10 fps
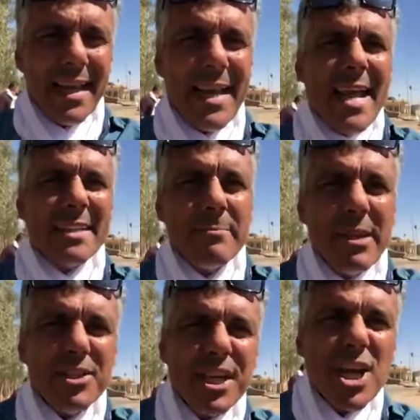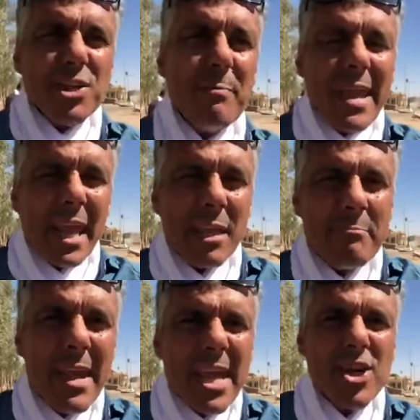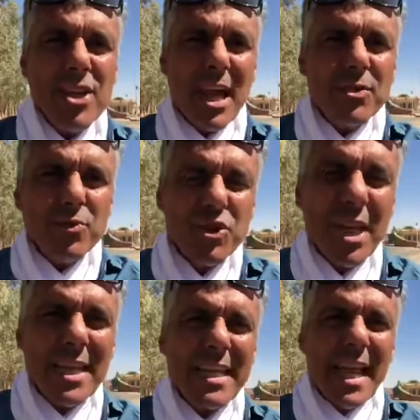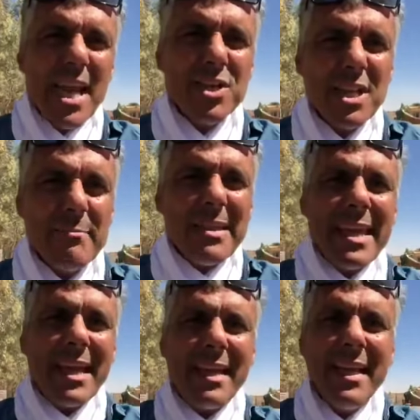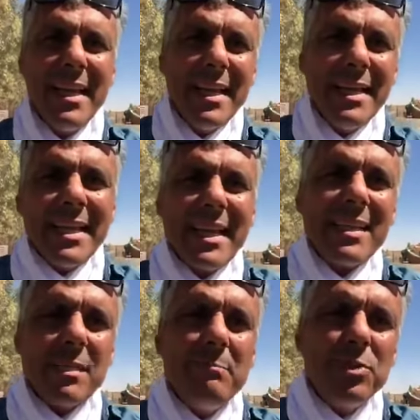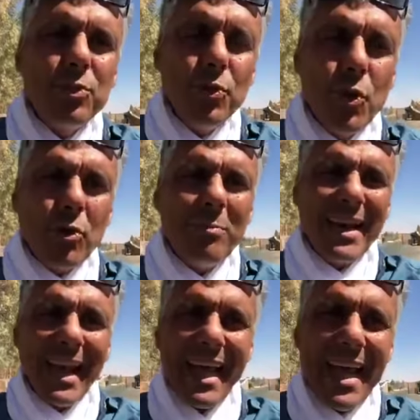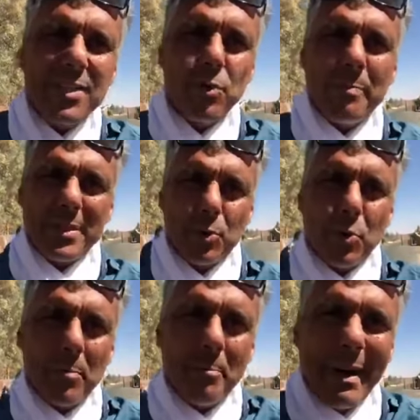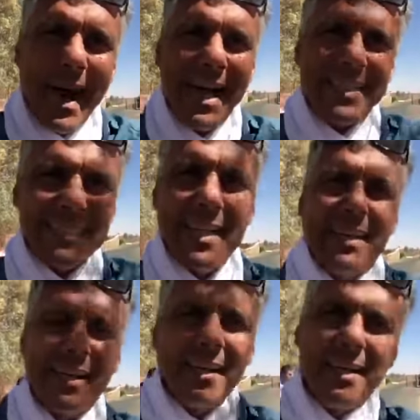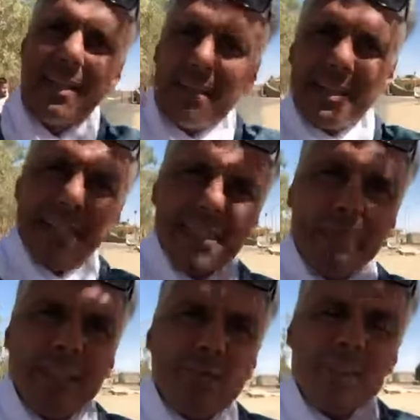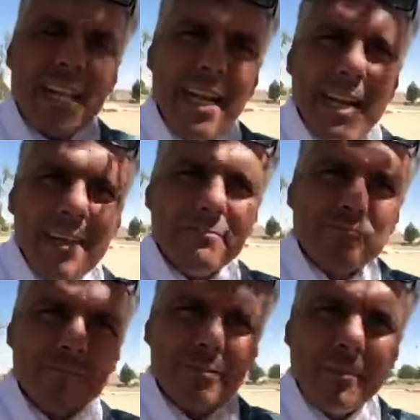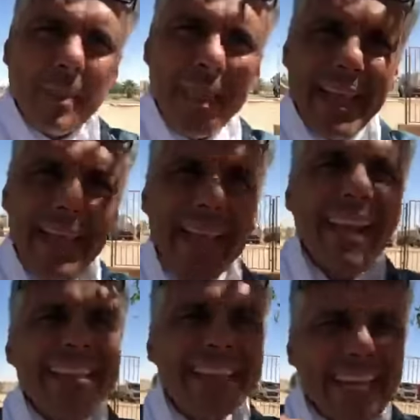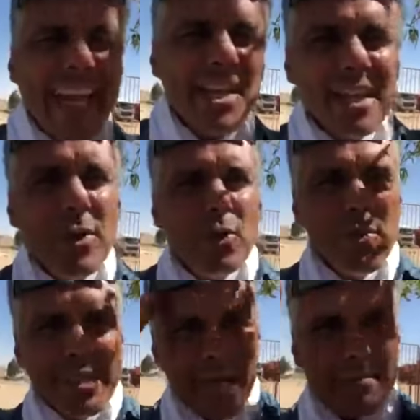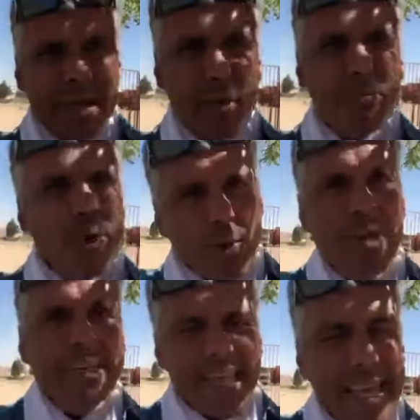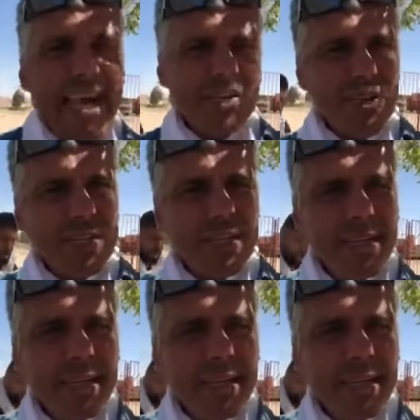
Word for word: لازم الجيش ما يحميش هذو الشركه اجنبيه اللي رانا نمدوا لهم الغاز والبترول باطل سمعت واش قال قال لك ديجاج انا نقول السلام عليكم ويقول لي ديجاج